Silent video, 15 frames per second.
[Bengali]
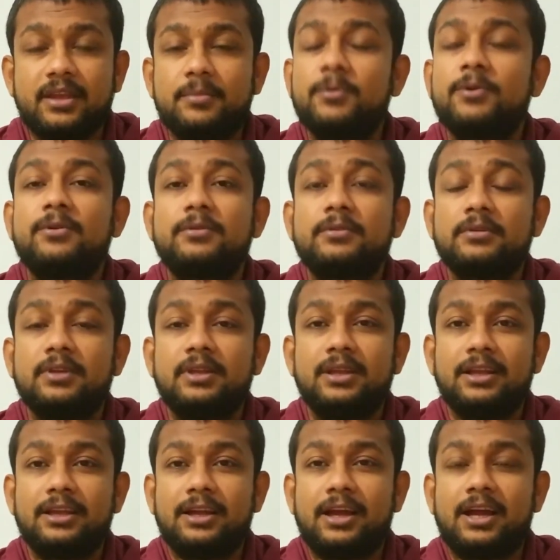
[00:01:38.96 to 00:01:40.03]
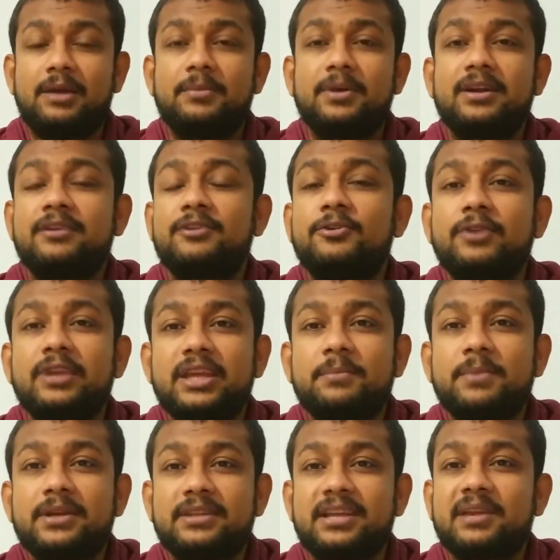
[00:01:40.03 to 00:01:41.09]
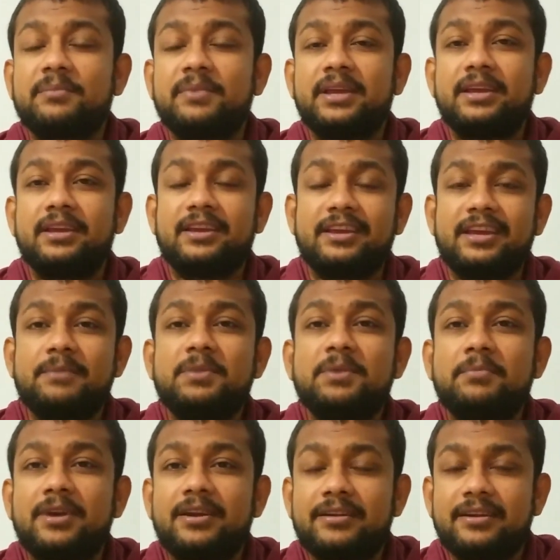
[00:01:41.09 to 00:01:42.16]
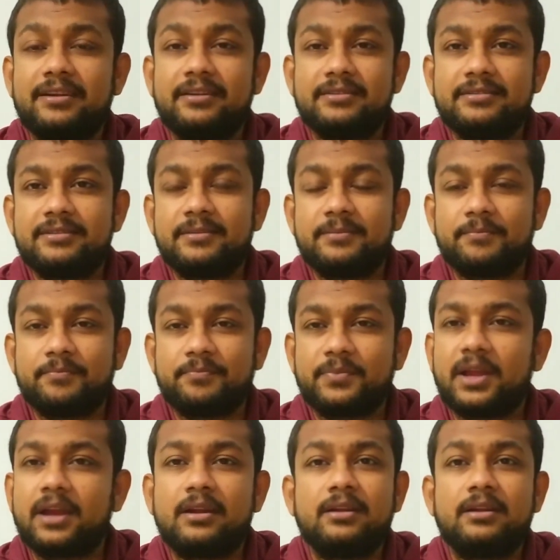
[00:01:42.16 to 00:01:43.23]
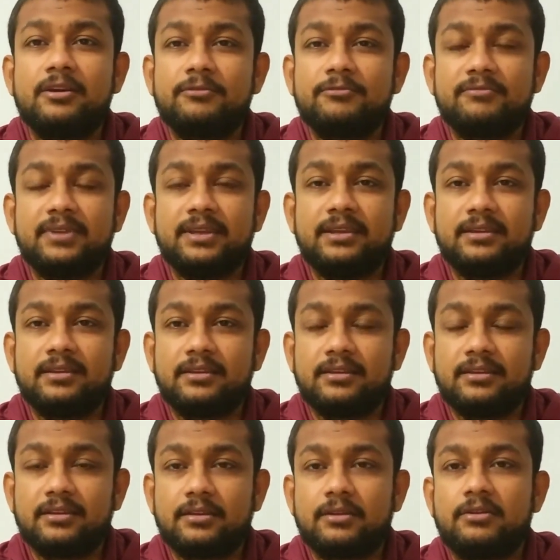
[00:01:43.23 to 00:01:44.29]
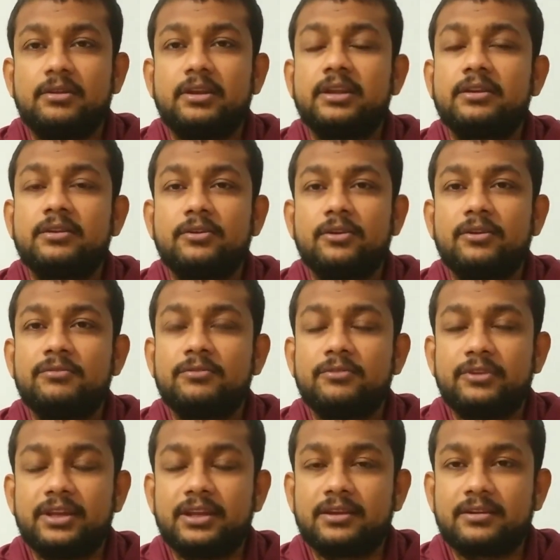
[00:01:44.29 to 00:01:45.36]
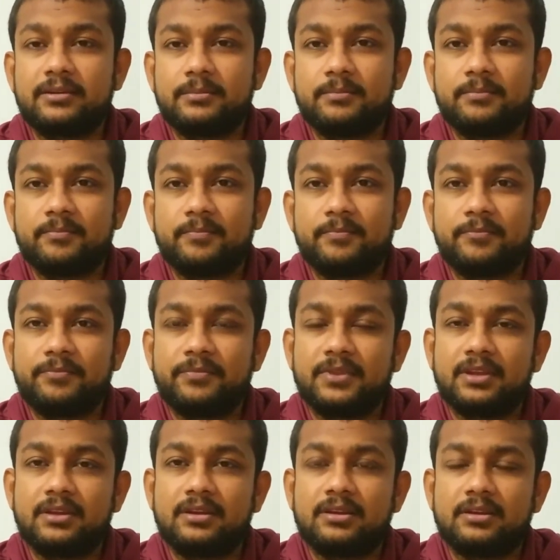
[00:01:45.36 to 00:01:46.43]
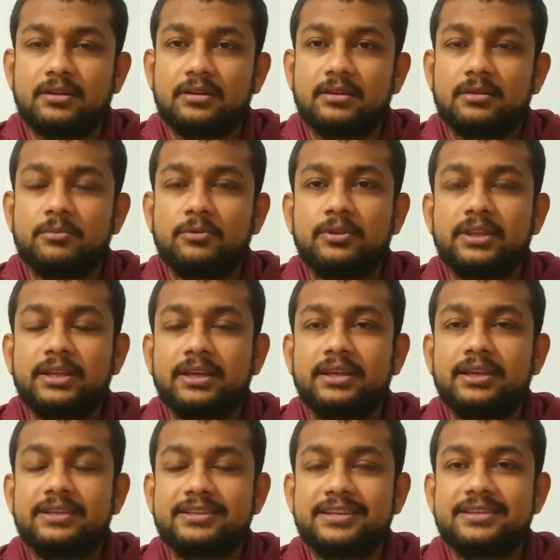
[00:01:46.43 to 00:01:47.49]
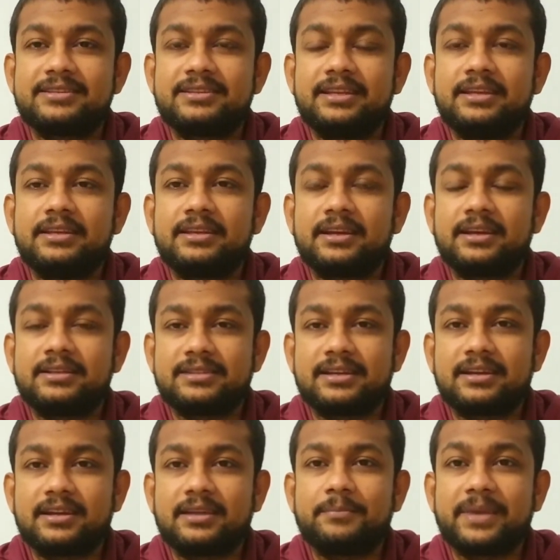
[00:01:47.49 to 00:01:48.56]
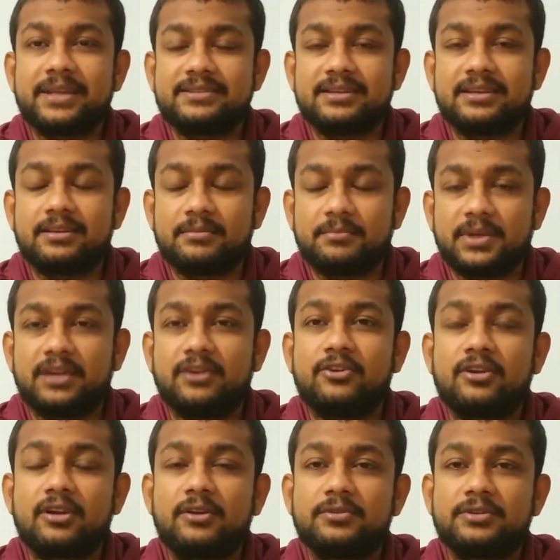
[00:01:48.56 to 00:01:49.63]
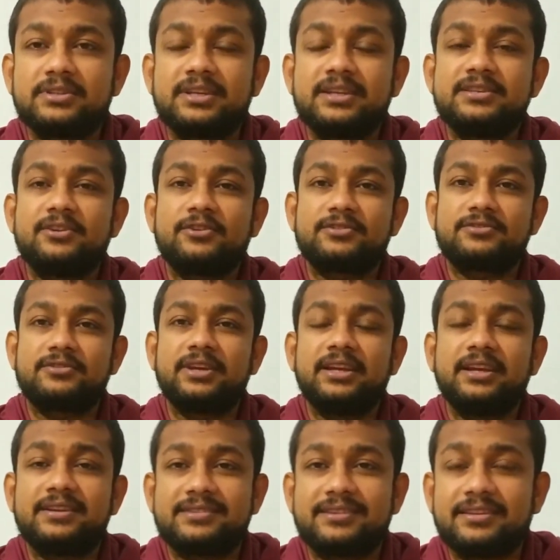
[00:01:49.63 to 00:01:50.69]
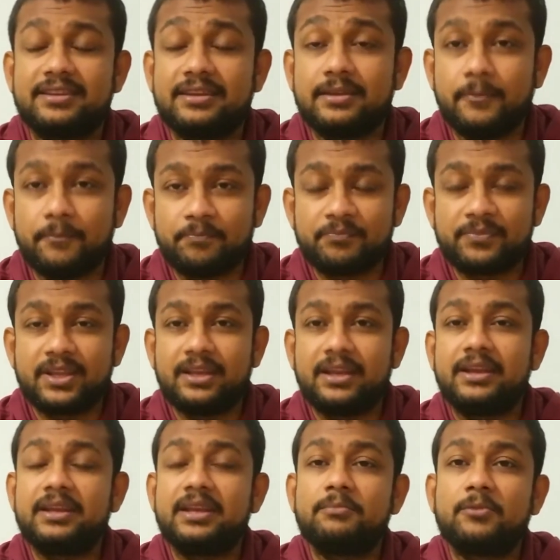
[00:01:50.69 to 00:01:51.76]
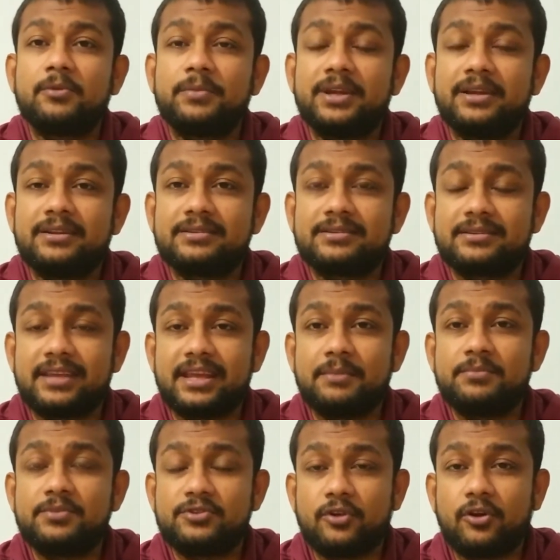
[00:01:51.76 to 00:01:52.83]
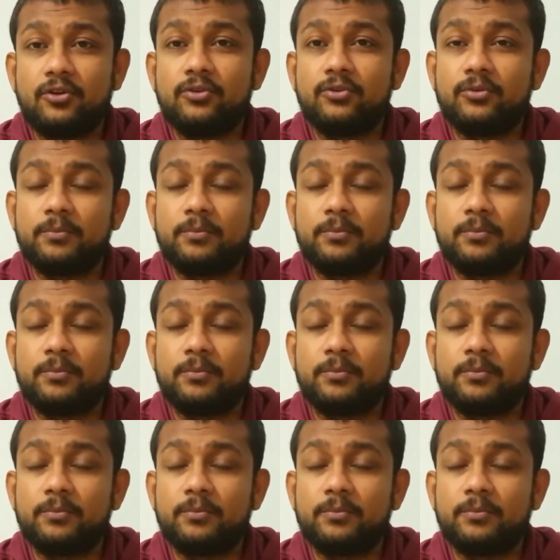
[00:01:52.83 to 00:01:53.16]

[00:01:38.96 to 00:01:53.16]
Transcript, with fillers: এবং আমার গোলকিপার থাকবে এমি মার্টিনেজ আনডাউটলি গোল্ডেন গ্লোভ উইনার বলতে গেলে শেষ তিনটা চারটা ম্যাচে মানে নকআউট স্টেজে অস্ট্রেলিয়ার সাথে এন্ডিং মোমেন্টে সেভ সহ